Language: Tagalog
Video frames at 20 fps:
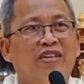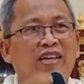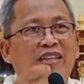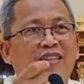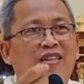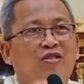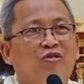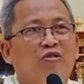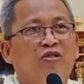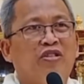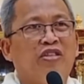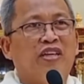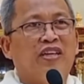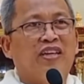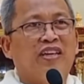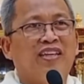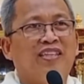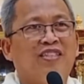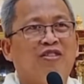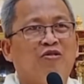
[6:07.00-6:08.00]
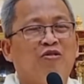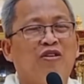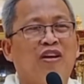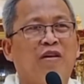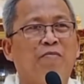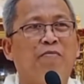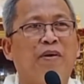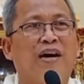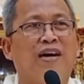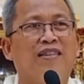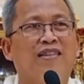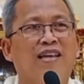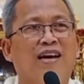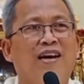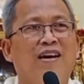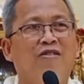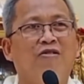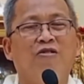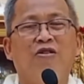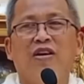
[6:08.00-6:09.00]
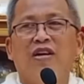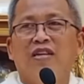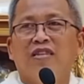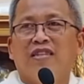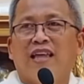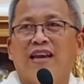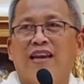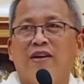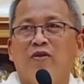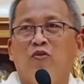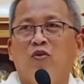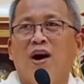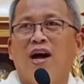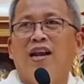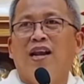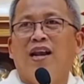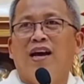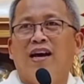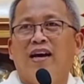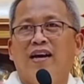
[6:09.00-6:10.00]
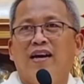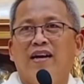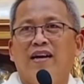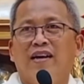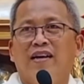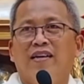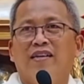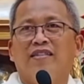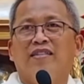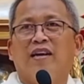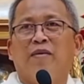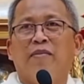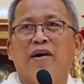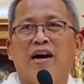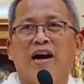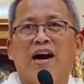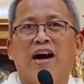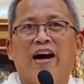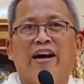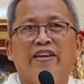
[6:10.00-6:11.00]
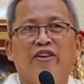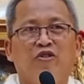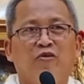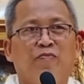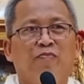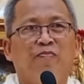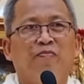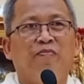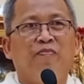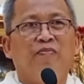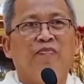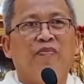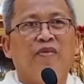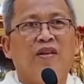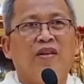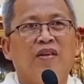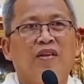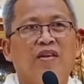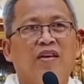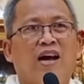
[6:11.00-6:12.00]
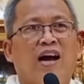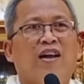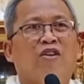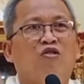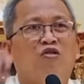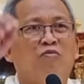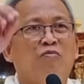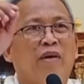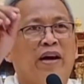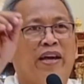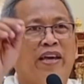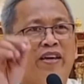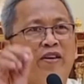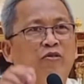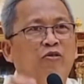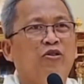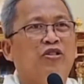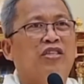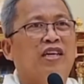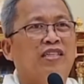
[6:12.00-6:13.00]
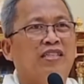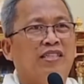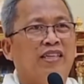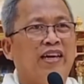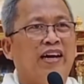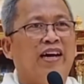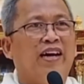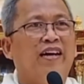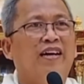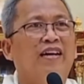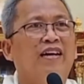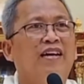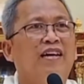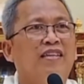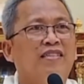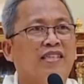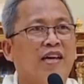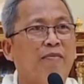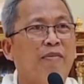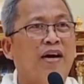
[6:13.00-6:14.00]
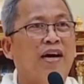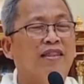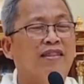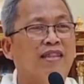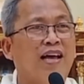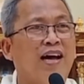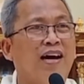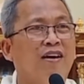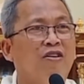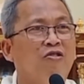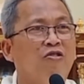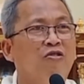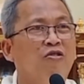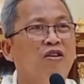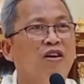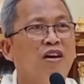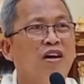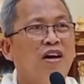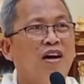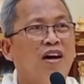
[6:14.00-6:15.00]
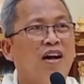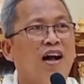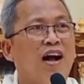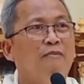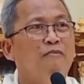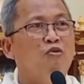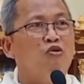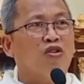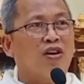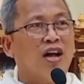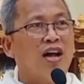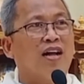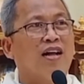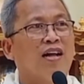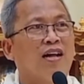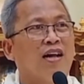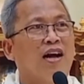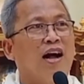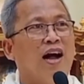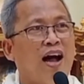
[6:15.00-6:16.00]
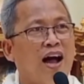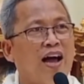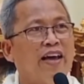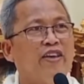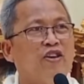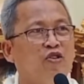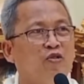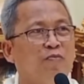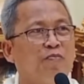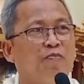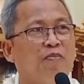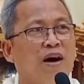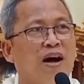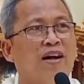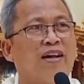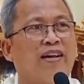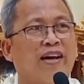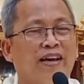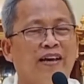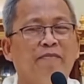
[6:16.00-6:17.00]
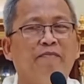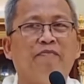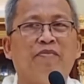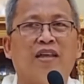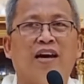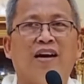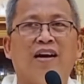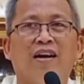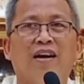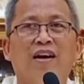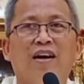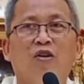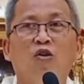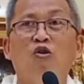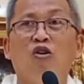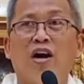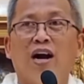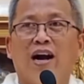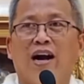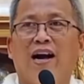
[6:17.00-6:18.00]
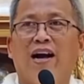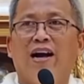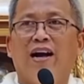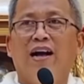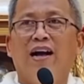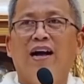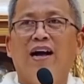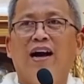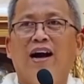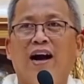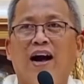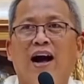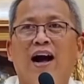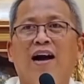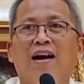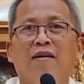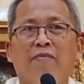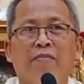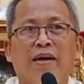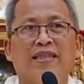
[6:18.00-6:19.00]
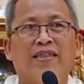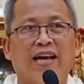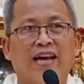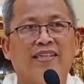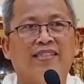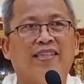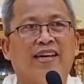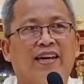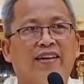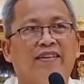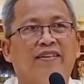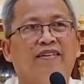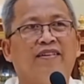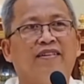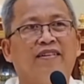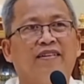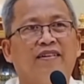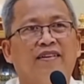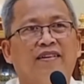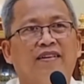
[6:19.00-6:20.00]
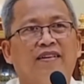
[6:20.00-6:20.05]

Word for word: og didto si Kristo nagpakatao taliwala sa mga hayop aron mahiusa siya sa mga tao nga murag hayop ang kahimtang o kaha ang batasan